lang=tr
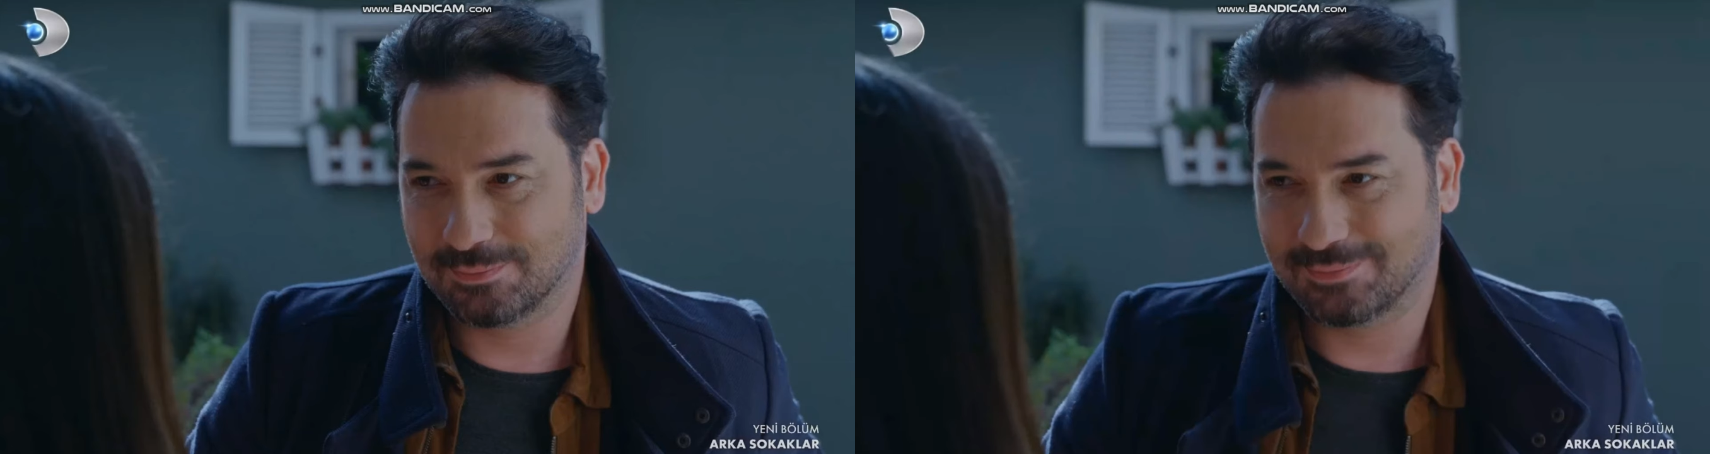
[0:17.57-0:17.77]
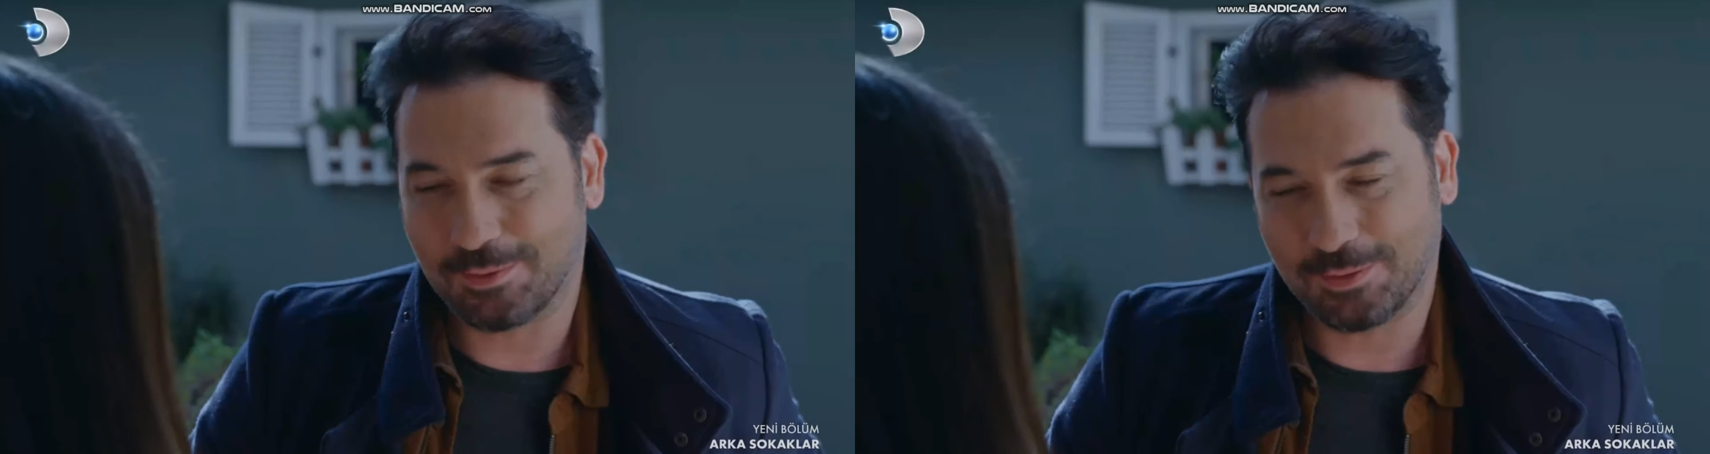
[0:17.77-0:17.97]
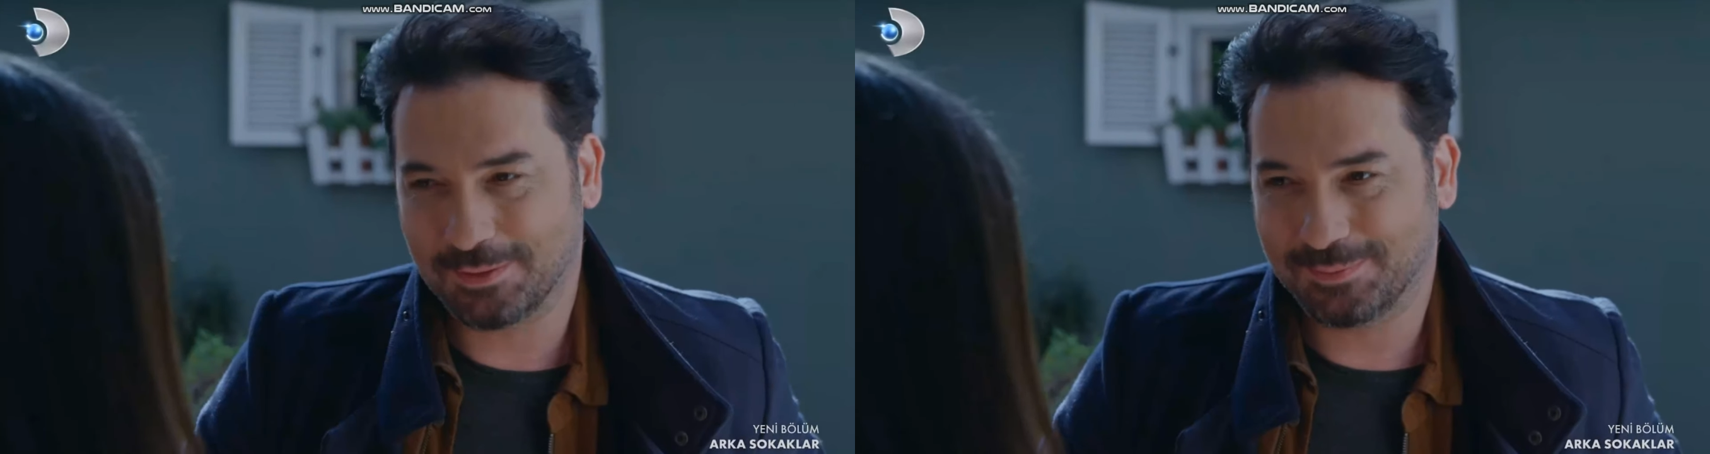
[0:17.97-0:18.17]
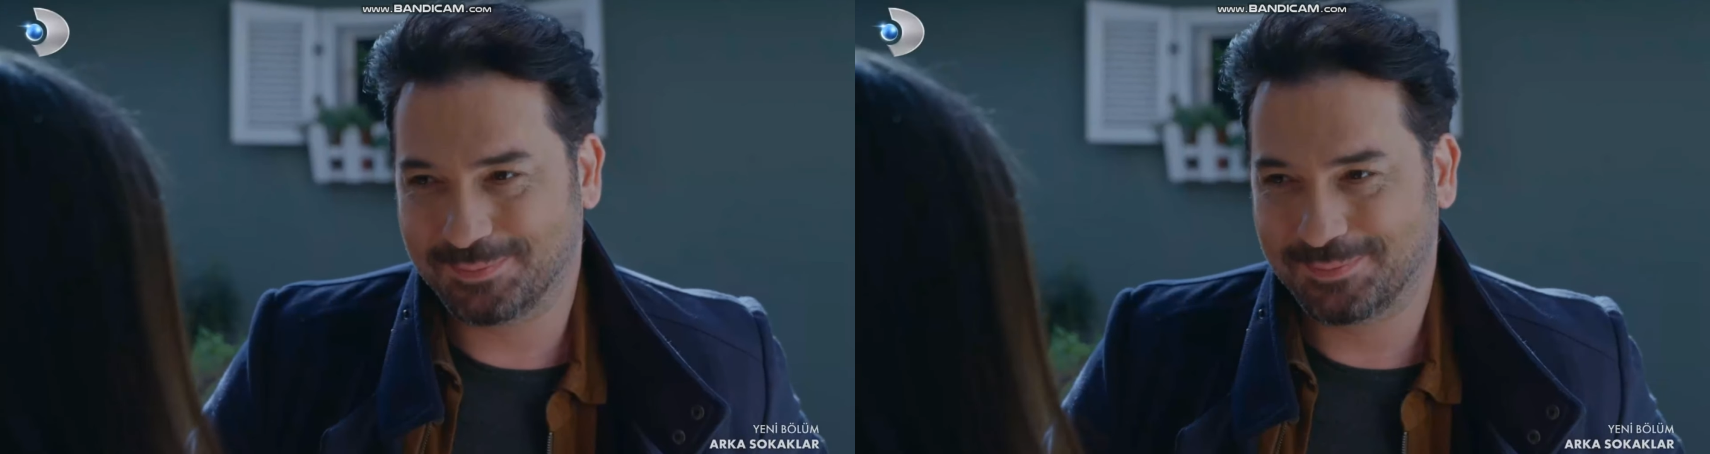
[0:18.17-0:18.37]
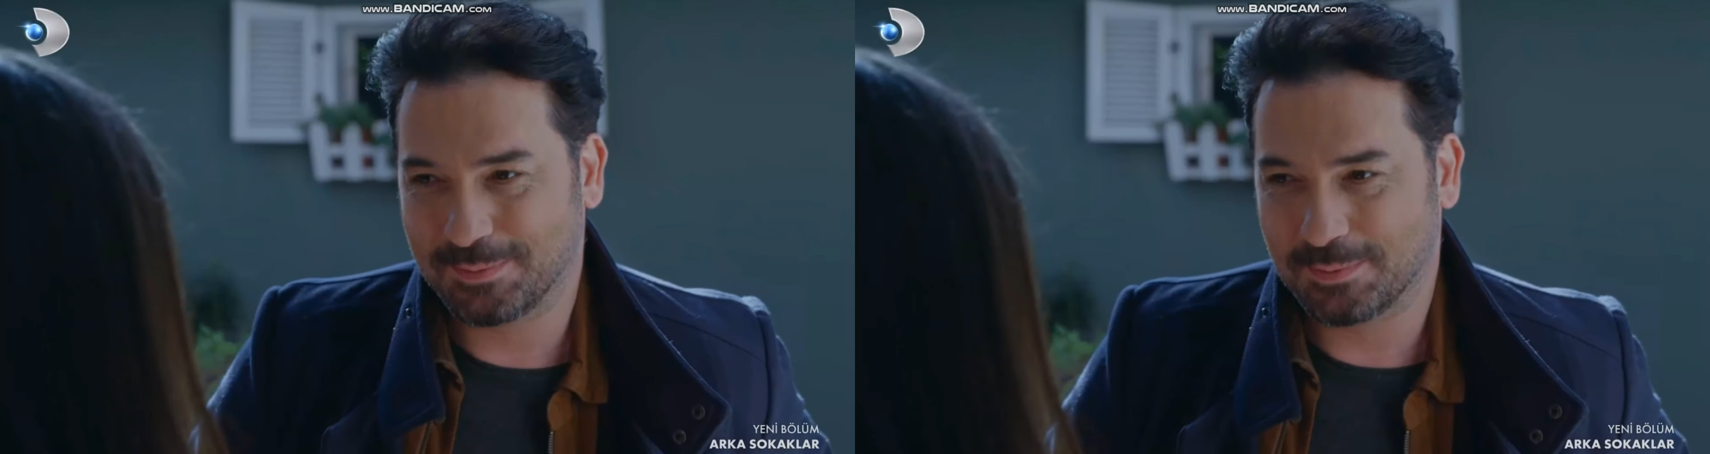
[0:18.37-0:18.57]
bu mu? Evet.
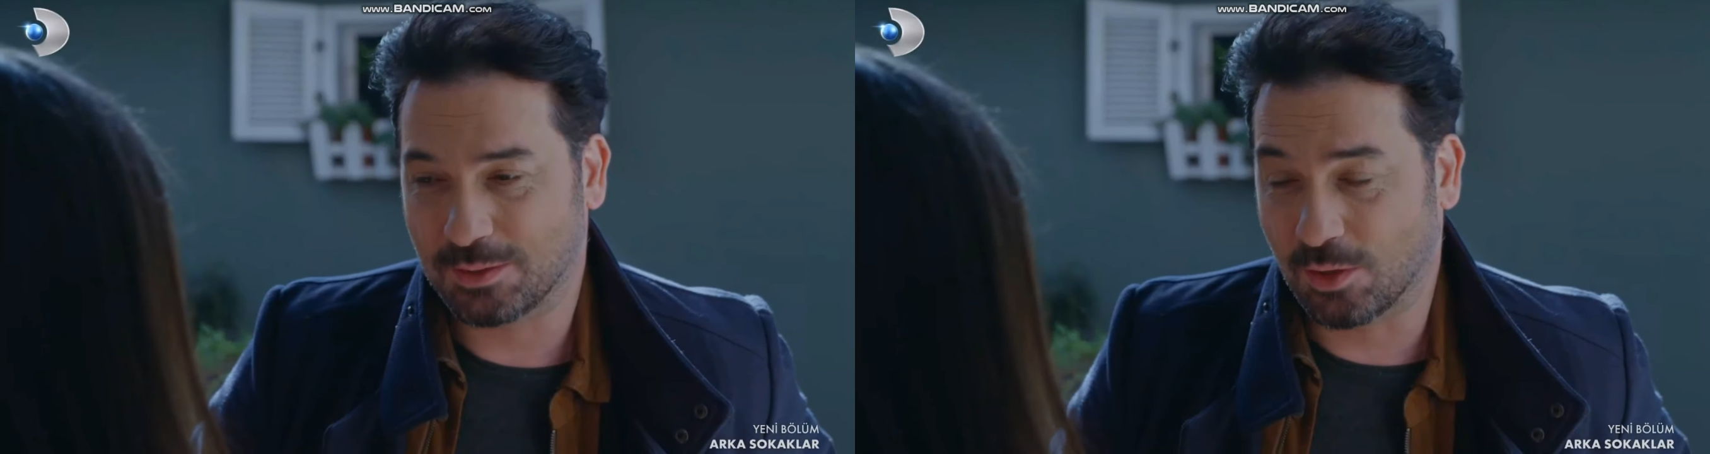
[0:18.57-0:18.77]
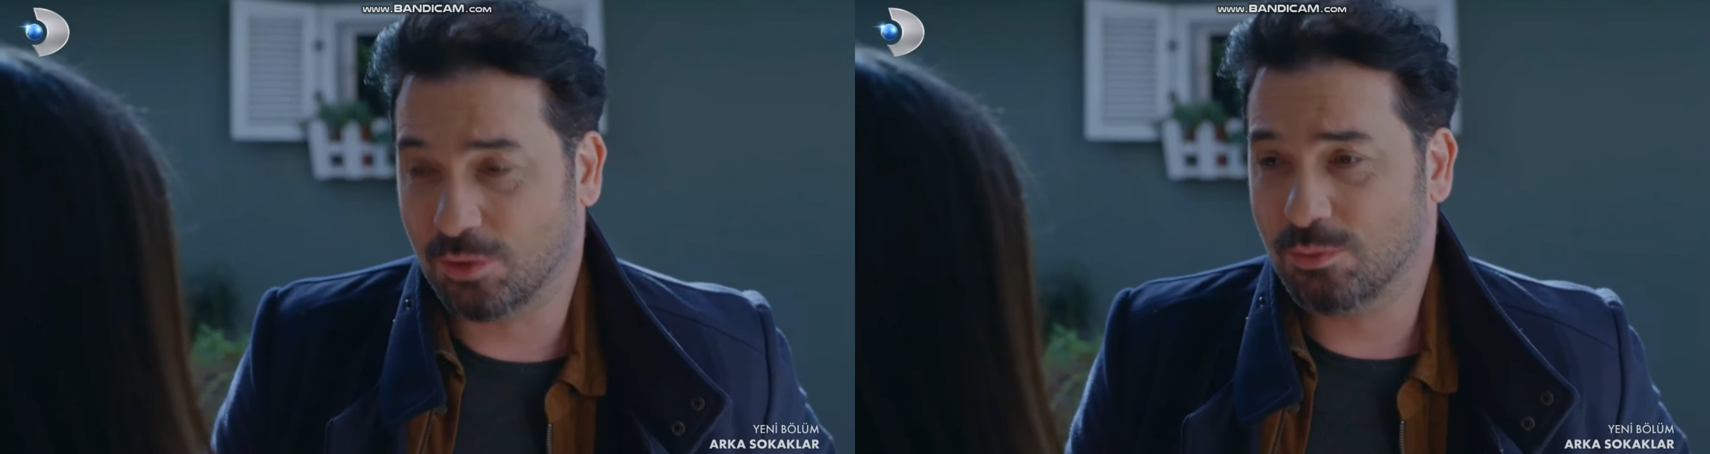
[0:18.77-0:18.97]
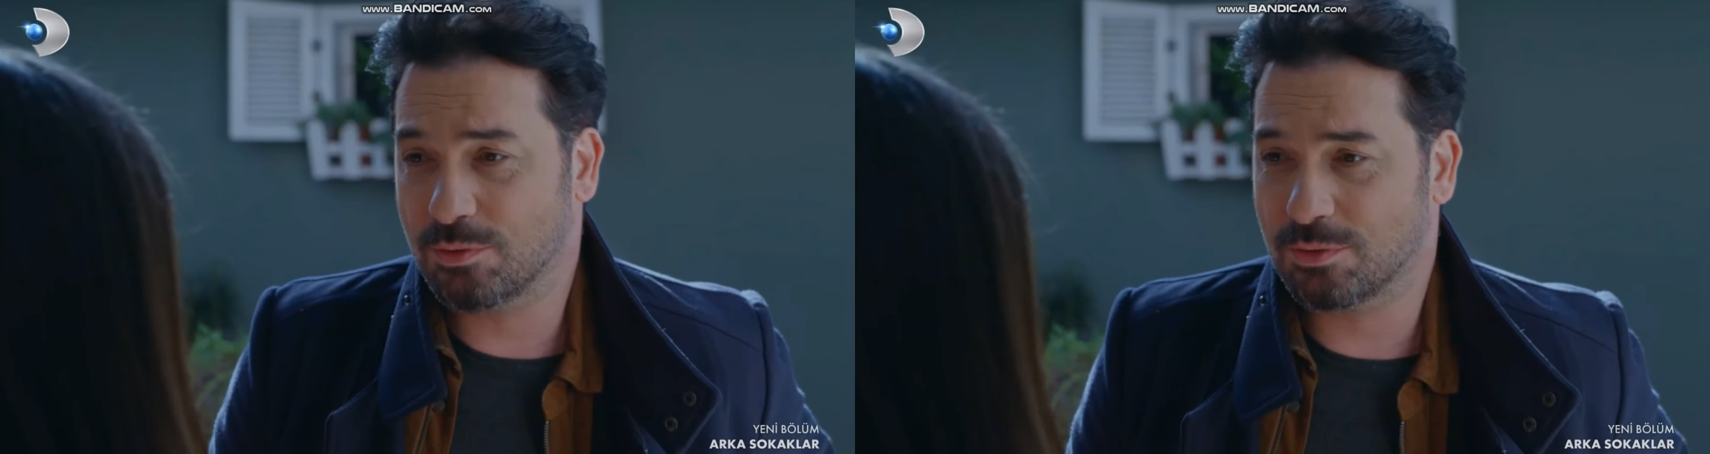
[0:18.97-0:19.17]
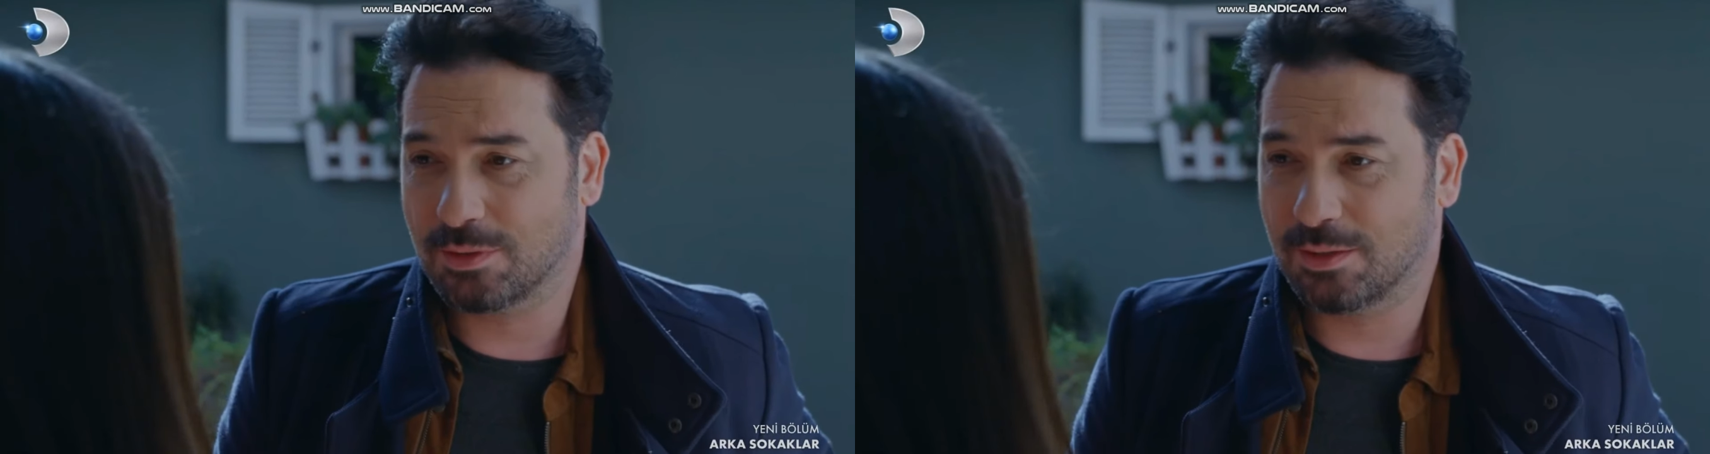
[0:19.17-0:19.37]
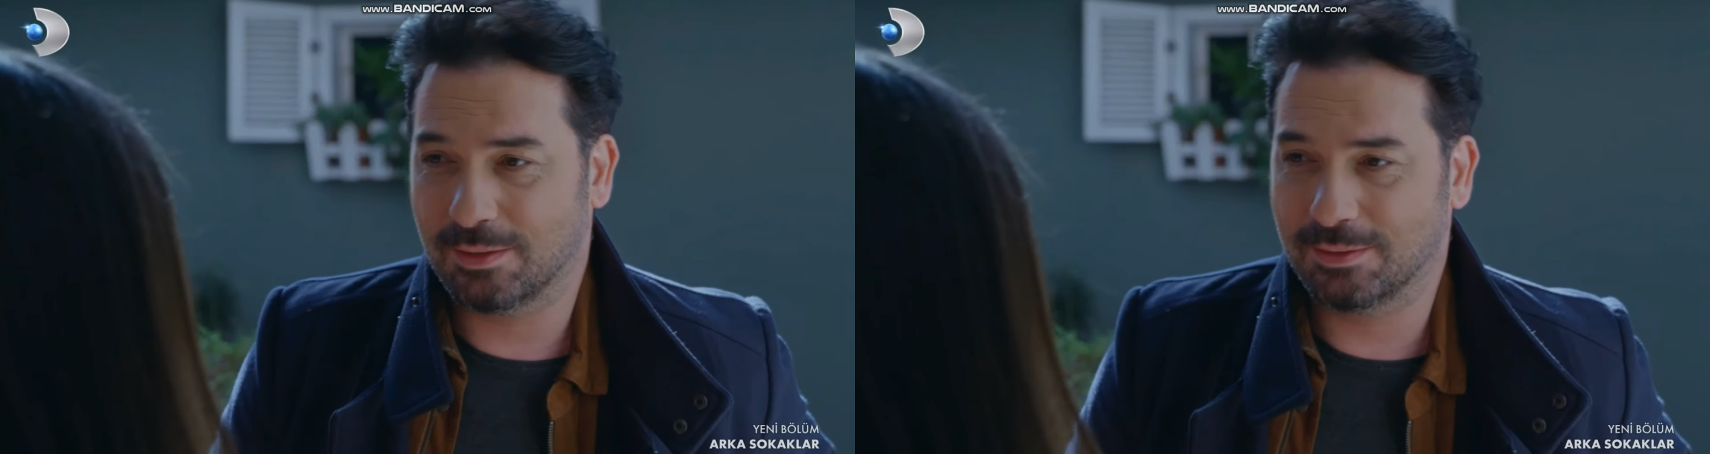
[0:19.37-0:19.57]
Daha ne olsun